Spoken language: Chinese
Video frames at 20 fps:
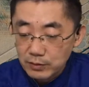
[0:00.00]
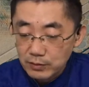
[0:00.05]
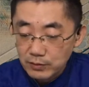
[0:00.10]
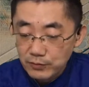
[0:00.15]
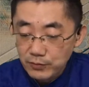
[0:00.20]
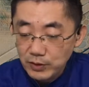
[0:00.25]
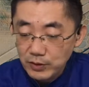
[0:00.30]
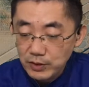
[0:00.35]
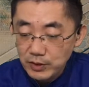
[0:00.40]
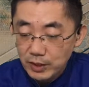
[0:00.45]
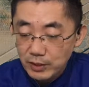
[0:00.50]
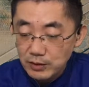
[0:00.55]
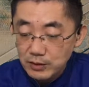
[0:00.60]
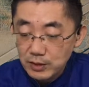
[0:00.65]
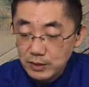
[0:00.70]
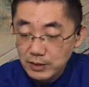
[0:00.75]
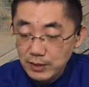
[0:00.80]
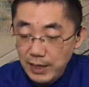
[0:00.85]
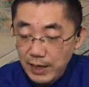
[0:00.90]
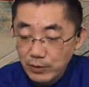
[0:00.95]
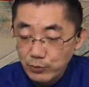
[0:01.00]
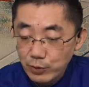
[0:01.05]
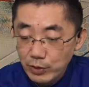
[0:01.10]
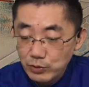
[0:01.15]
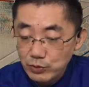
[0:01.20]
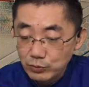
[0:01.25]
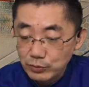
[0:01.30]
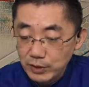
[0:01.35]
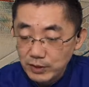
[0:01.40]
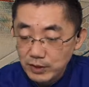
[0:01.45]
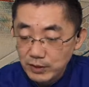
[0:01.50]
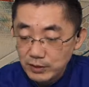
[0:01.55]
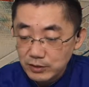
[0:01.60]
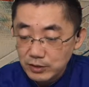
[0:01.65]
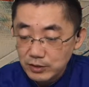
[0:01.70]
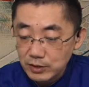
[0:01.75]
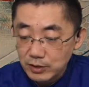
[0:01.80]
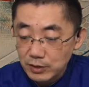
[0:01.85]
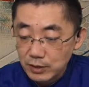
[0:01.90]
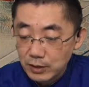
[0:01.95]
凤姐儿正看园中的景
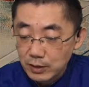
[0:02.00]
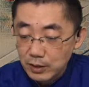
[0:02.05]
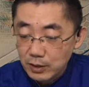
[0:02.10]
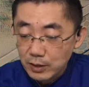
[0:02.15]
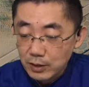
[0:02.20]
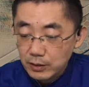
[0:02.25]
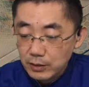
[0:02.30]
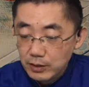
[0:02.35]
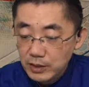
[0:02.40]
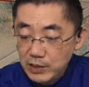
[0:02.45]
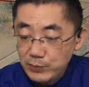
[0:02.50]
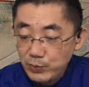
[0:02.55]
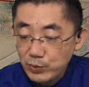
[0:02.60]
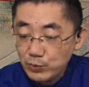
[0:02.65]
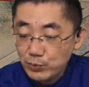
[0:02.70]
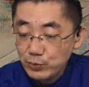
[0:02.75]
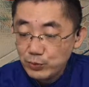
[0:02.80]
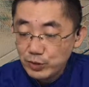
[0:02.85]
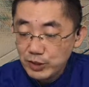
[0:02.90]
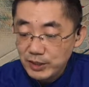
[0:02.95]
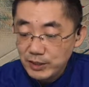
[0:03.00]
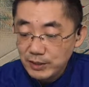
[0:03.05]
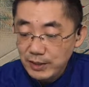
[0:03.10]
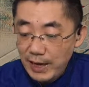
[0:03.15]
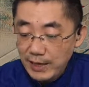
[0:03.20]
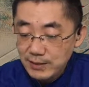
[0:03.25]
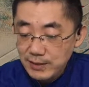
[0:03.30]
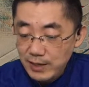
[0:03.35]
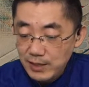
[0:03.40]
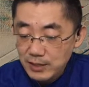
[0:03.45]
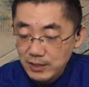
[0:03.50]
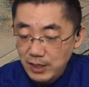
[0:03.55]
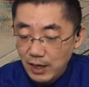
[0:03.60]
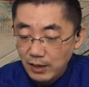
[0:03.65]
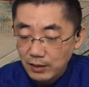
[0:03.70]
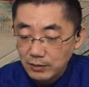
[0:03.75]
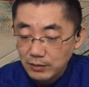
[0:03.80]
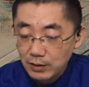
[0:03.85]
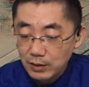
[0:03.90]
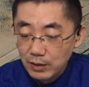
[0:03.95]
致，一步步行来赞
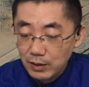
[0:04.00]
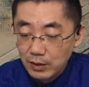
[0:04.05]
赏。